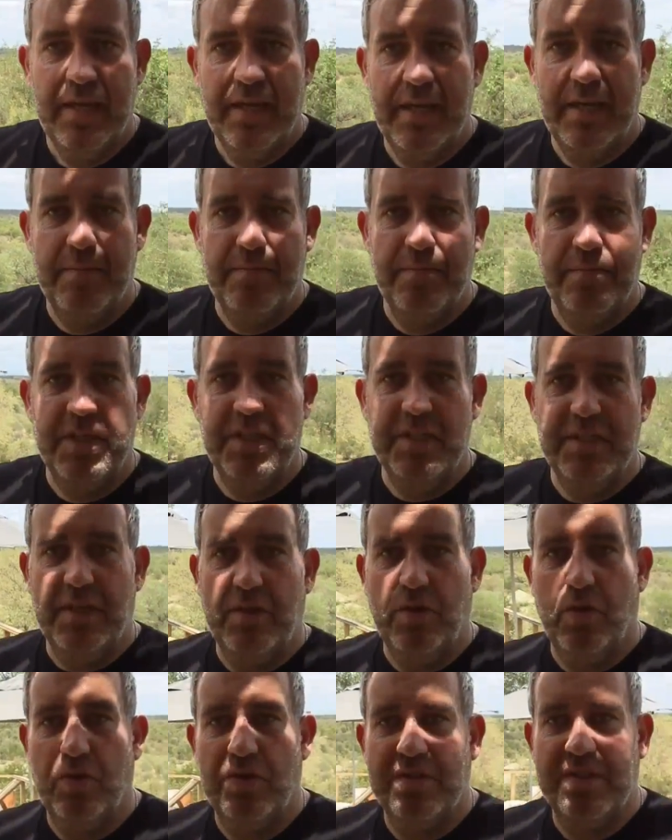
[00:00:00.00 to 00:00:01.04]
Im
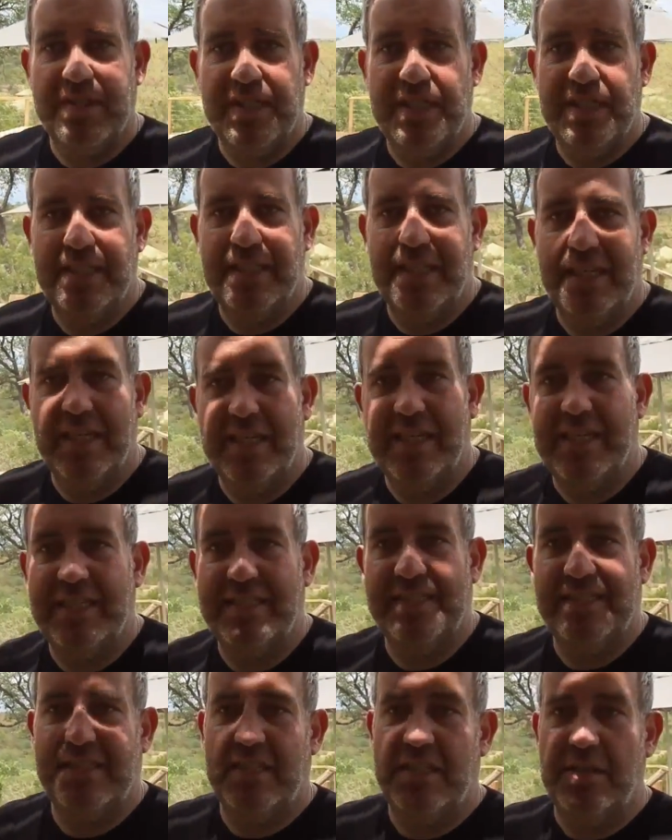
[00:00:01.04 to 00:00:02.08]
Hintergrund seht ihr
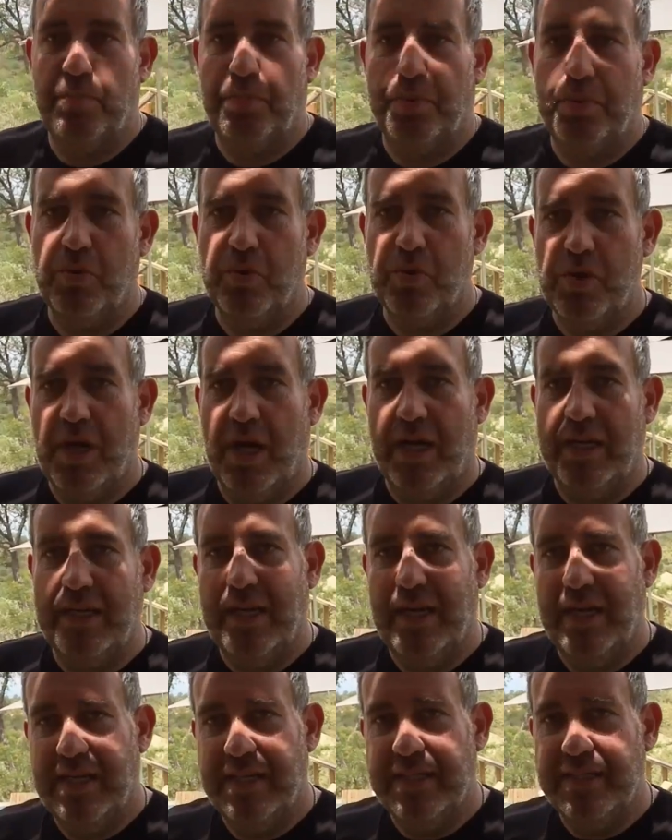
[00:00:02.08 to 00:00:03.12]
jetzt die
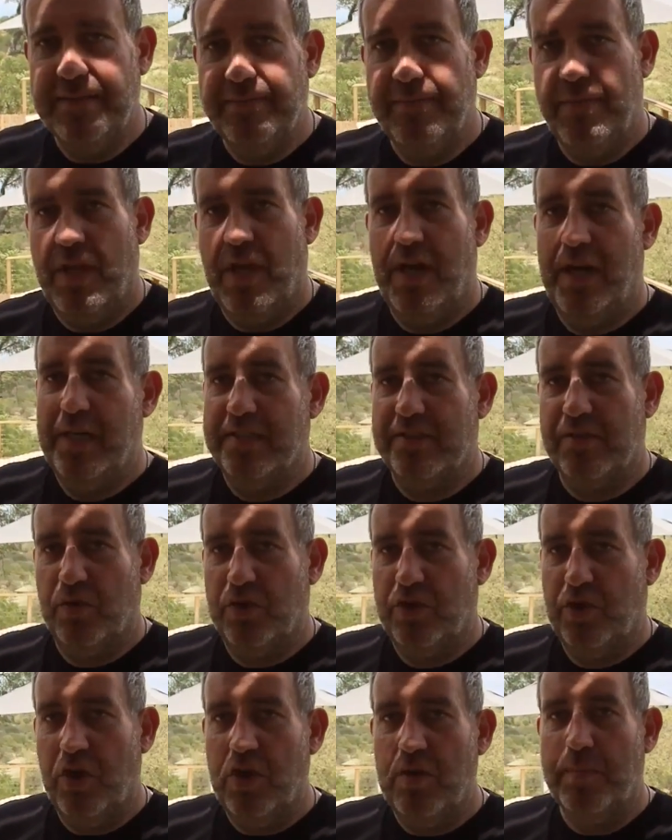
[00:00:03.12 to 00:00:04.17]
Poolanlage.
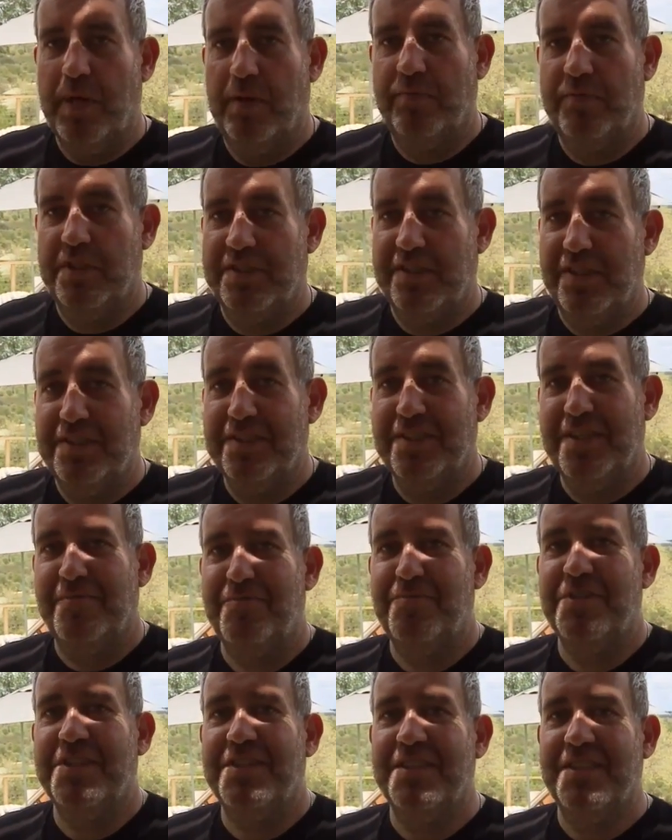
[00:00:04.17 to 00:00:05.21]
Also nochmal, wir sind hier
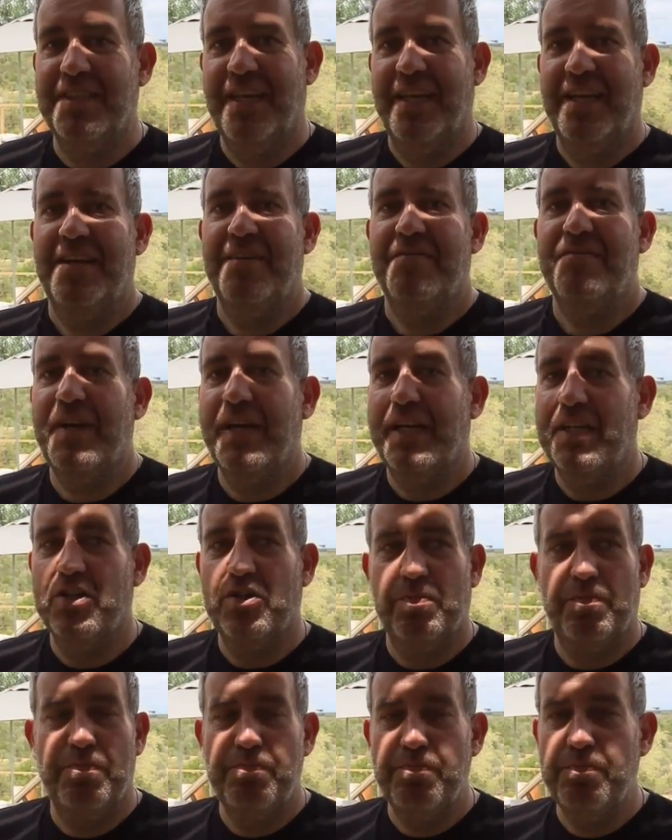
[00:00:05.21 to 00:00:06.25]
mitten,
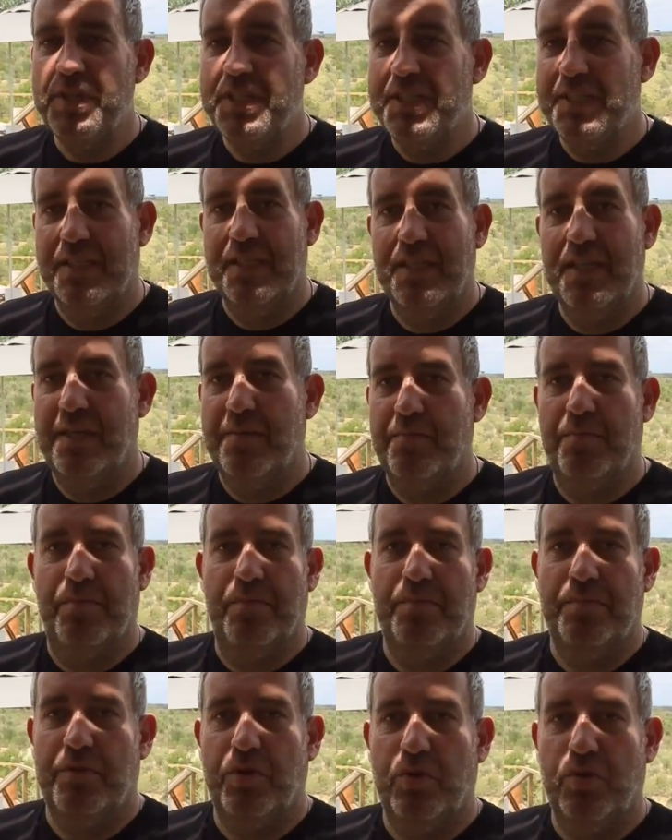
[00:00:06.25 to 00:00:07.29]
wirklich mitten
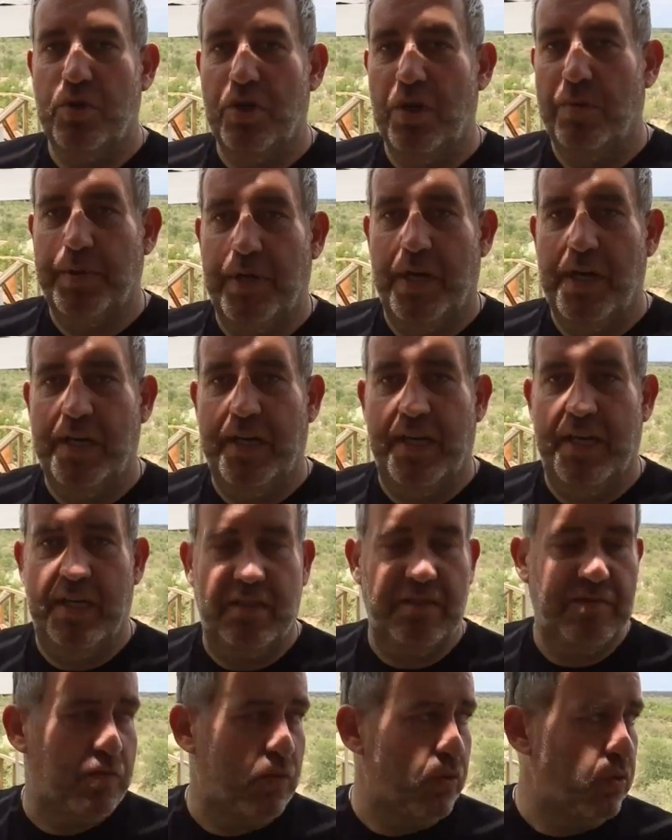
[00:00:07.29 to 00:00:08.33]
im Krügerpark
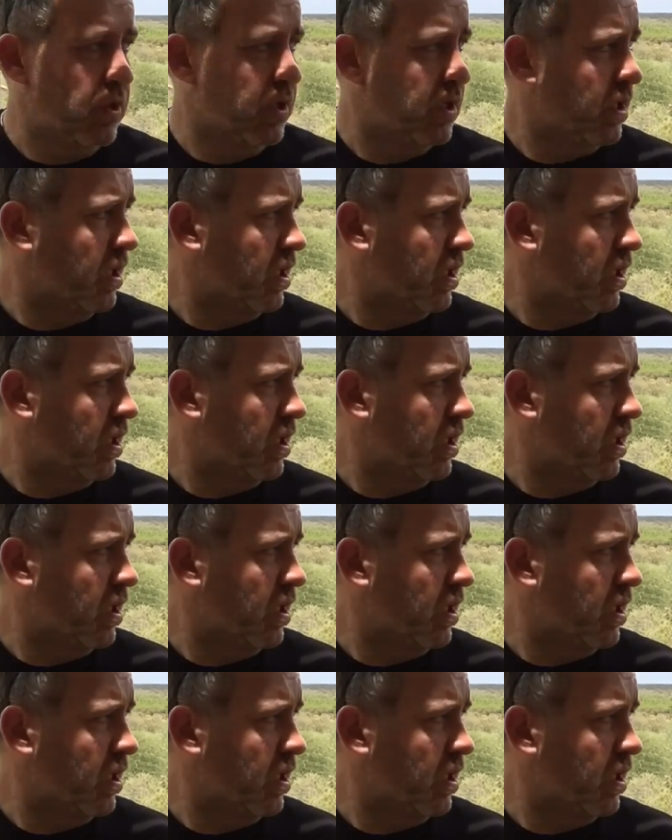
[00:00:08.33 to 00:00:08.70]
irgendwo.